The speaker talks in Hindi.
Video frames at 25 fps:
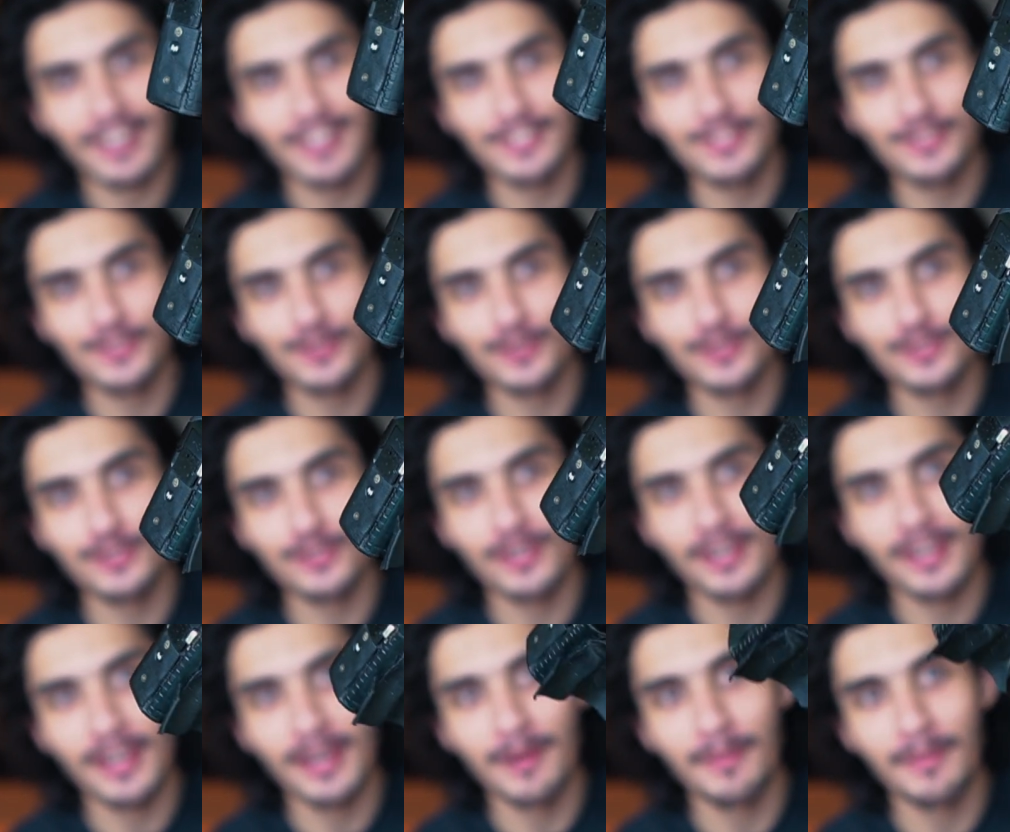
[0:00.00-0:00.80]
इसको
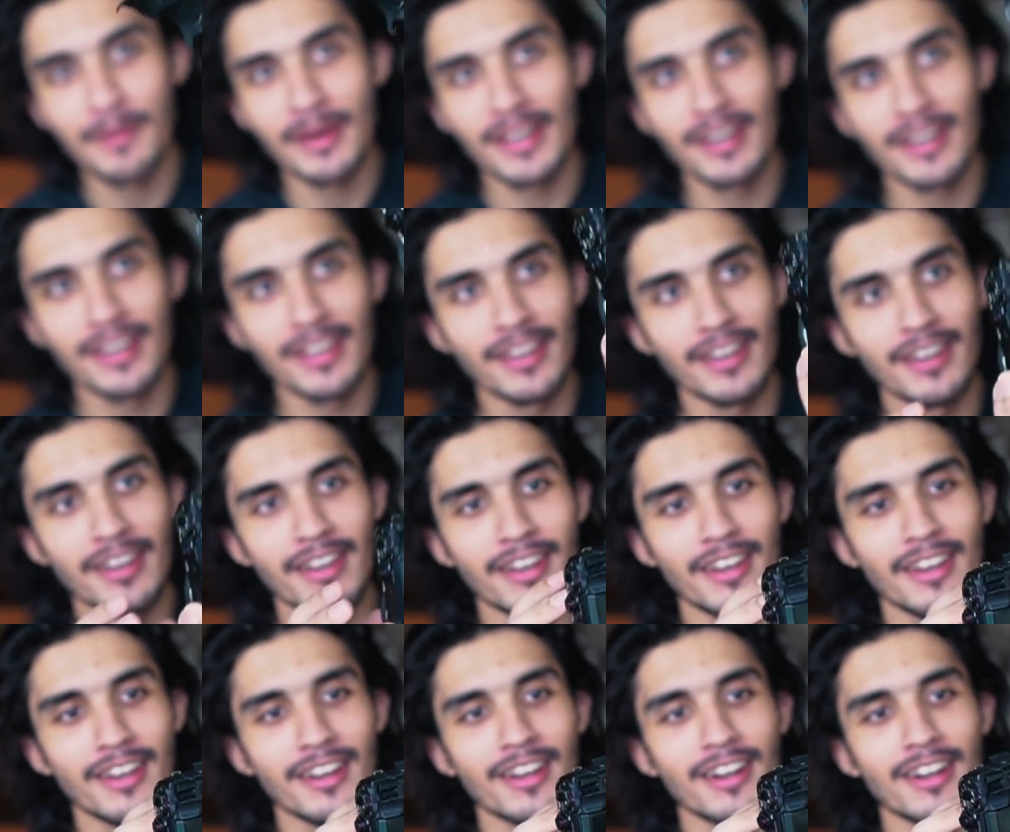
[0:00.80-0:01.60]
जो है मैंने
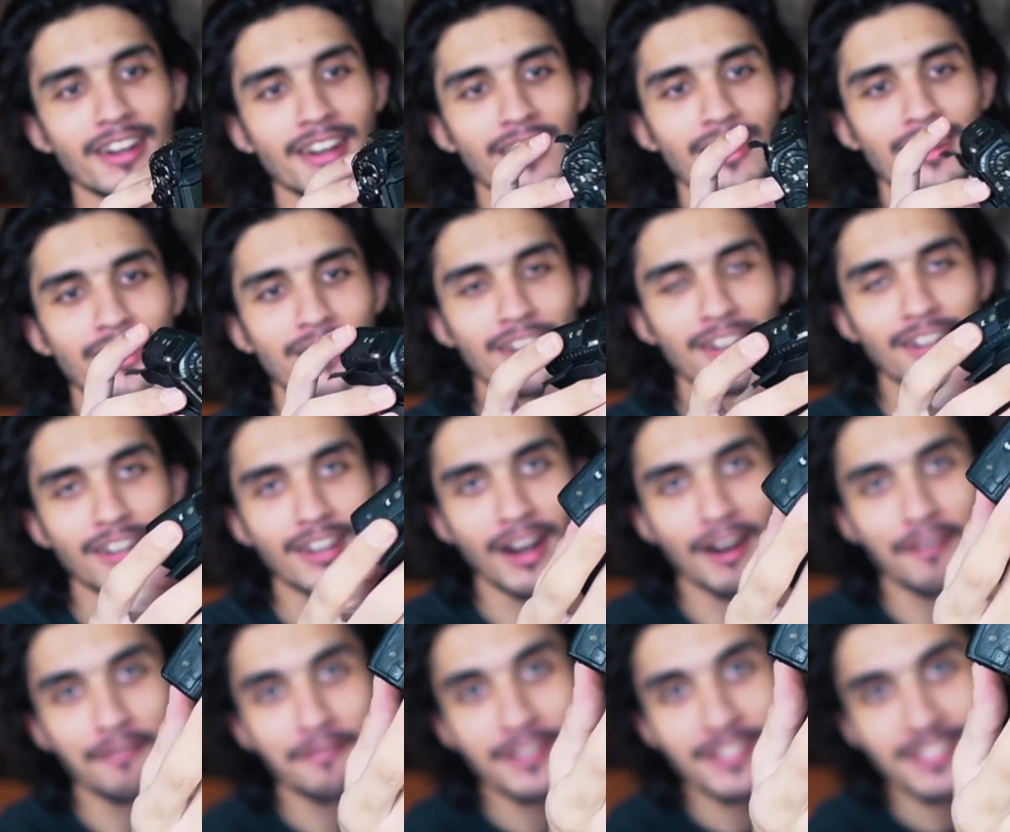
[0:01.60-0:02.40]

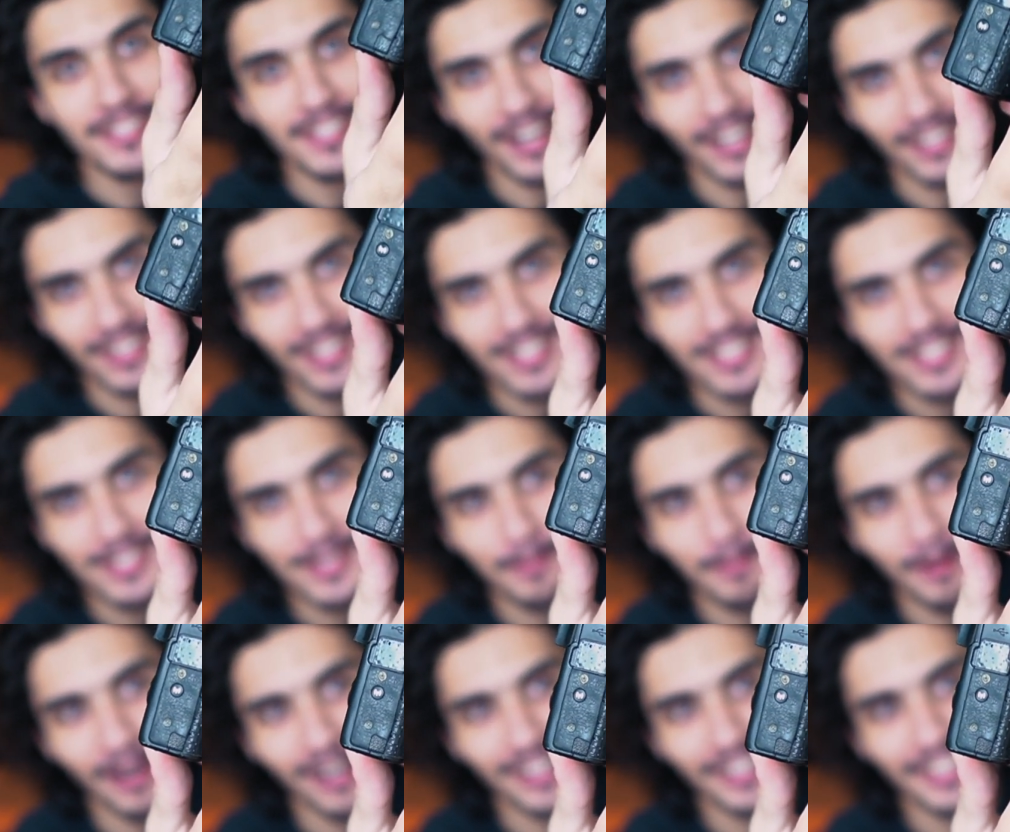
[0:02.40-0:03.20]
काफ़ी ज़्यादा
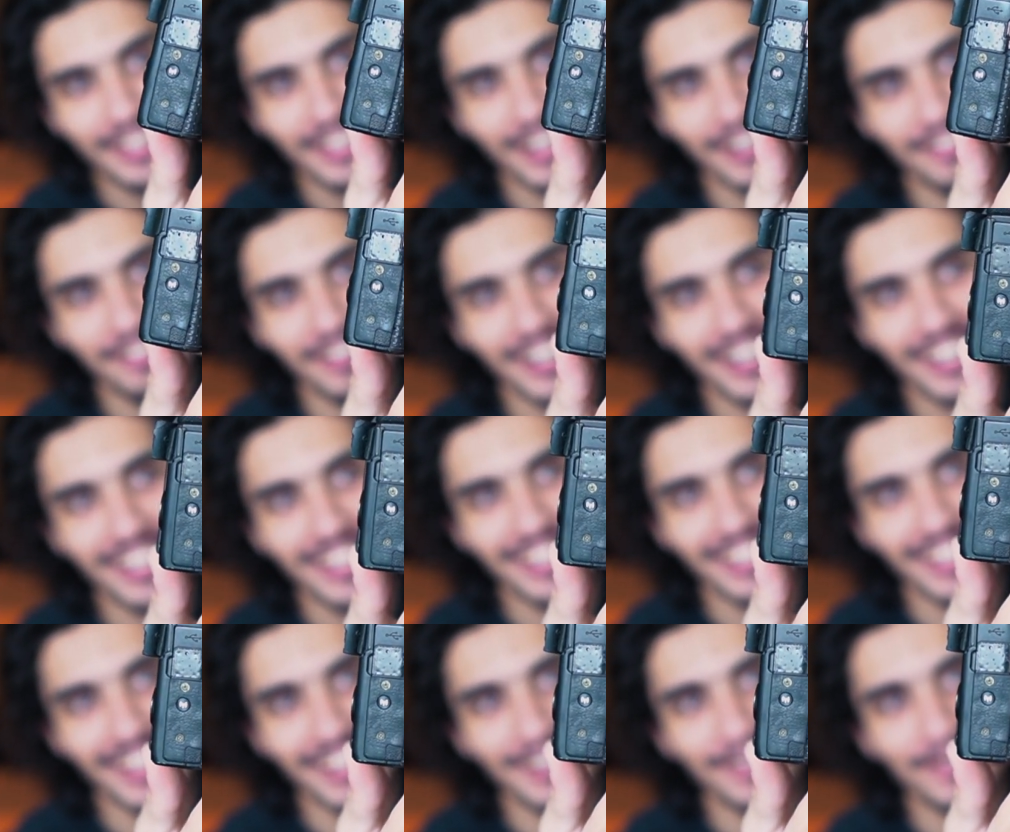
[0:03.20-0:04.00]
इस्तेमाल किया हुआ है
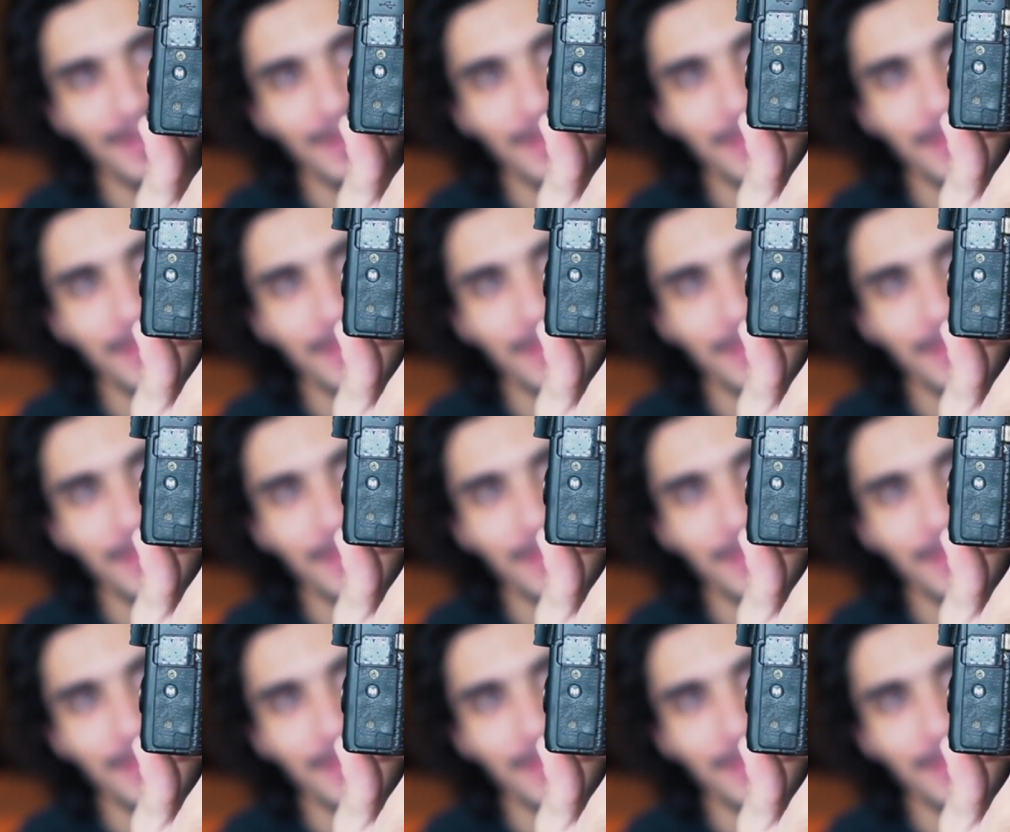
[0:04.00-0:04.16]
ठीक है